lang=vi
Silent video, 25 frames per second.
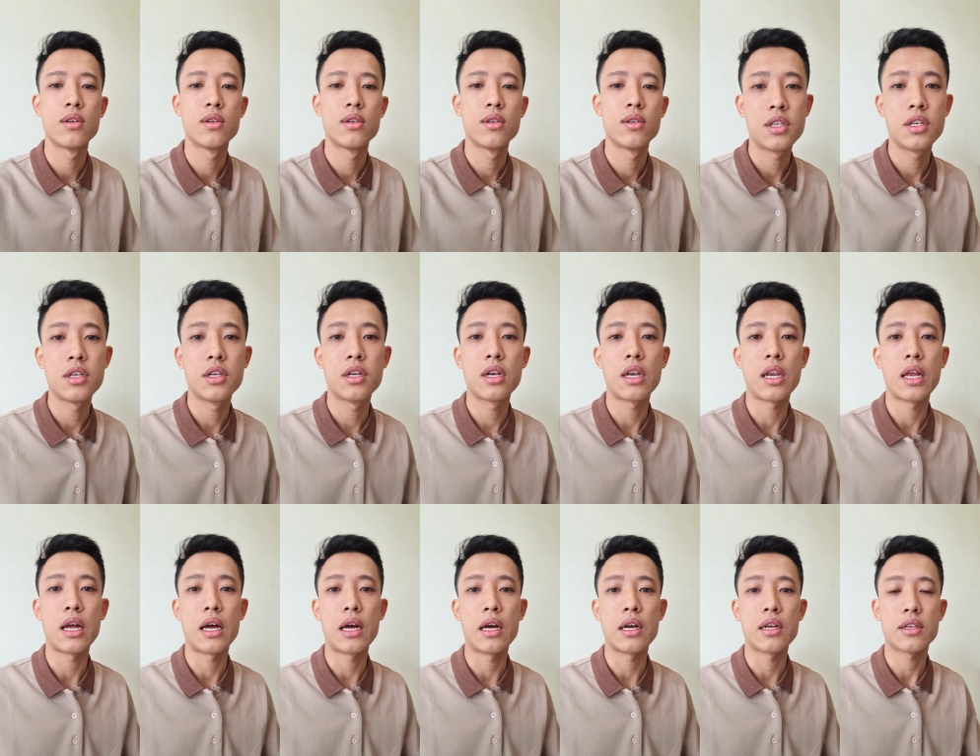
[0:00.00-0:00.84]
như
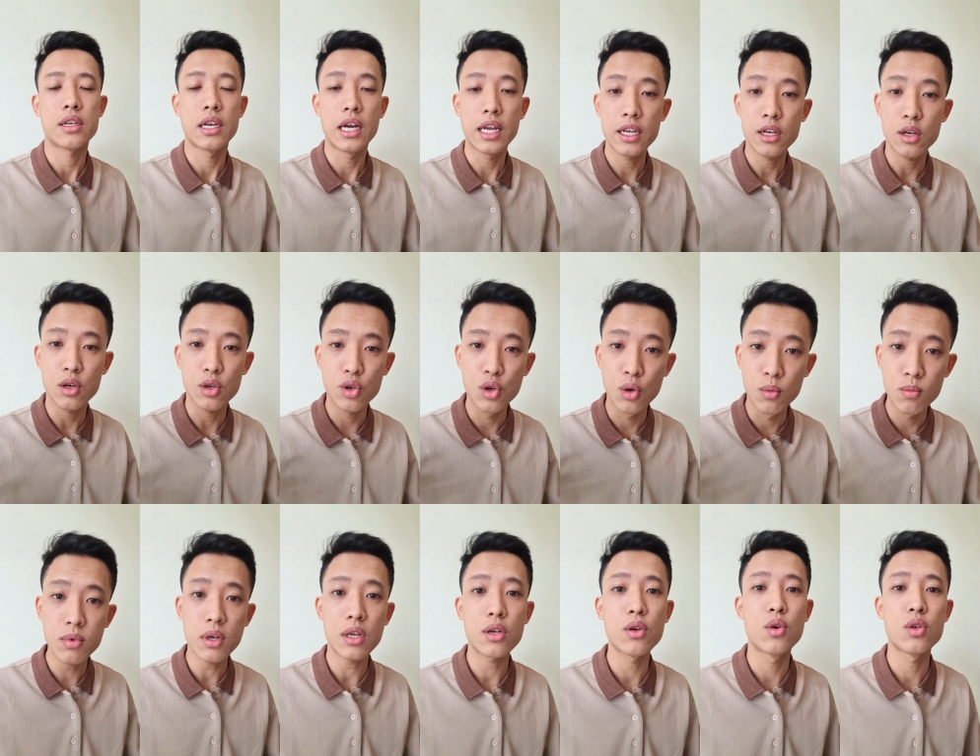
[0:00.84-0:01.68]
là đây có
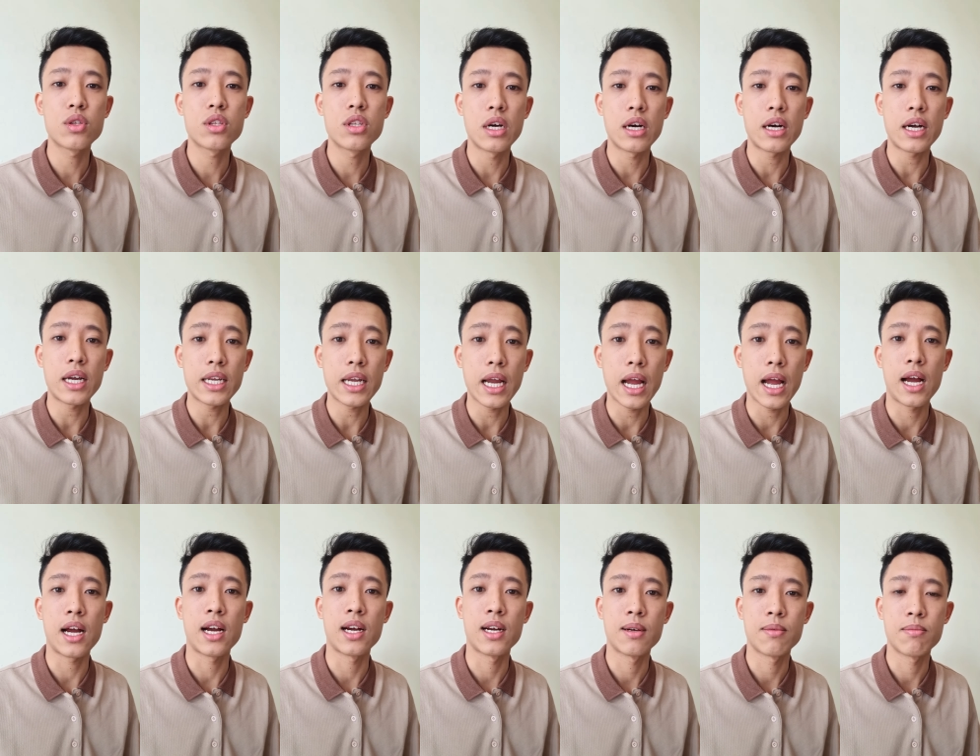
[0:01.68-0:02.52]
đúng là đối tượng khách
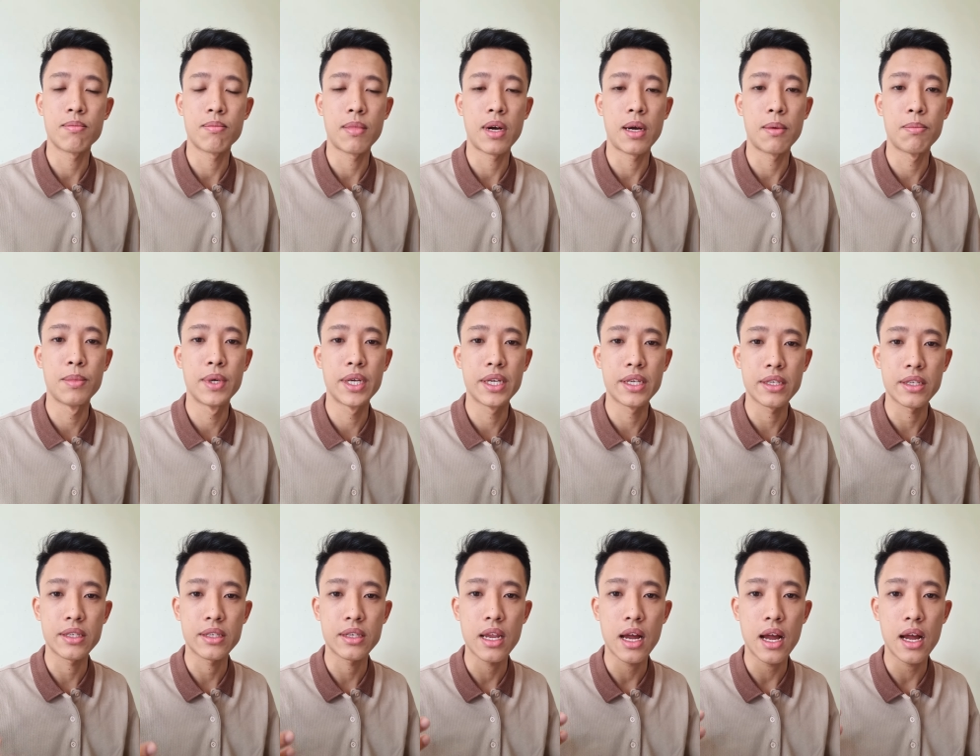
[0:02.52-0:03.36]
hàng mà
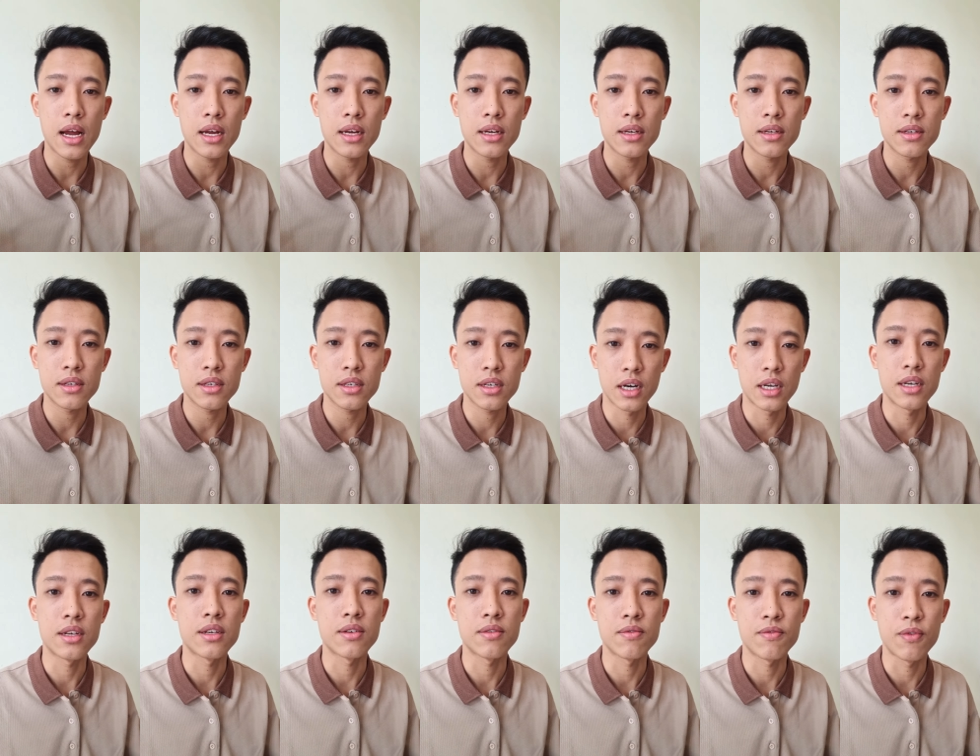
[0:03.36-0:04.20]
mình đang
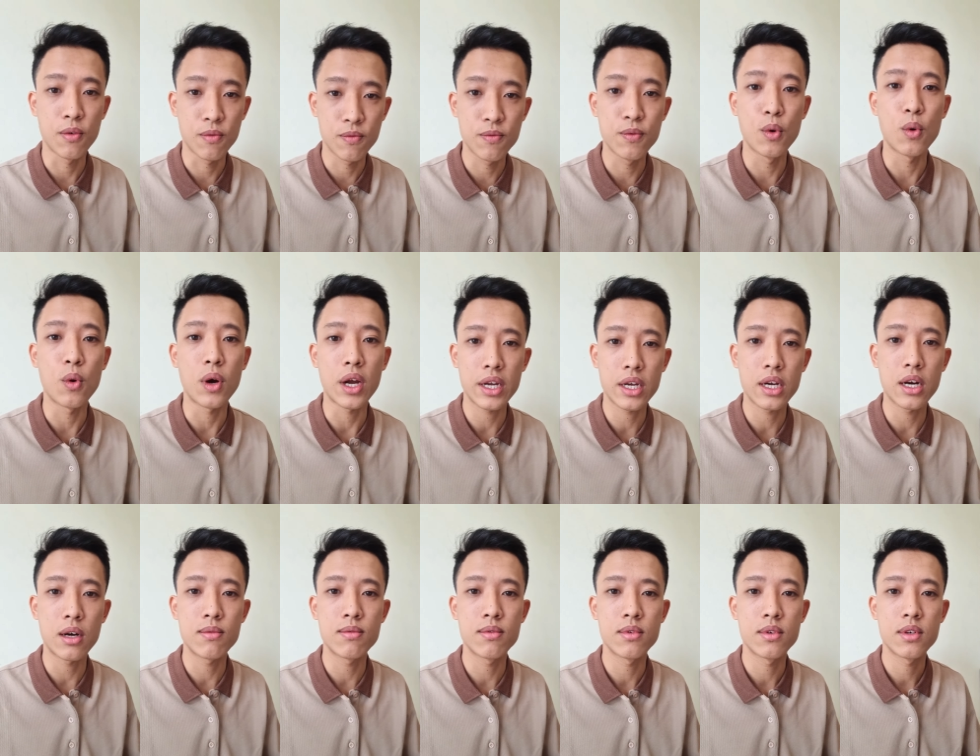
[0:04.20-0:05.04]
cần phục vụ hay
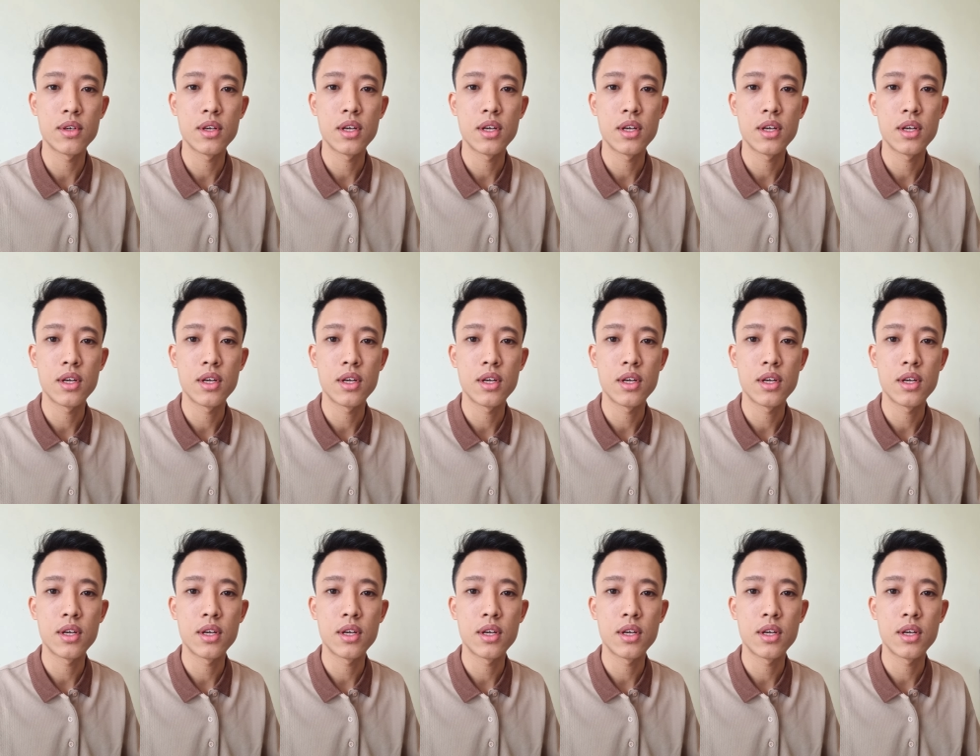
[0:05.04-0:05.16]
không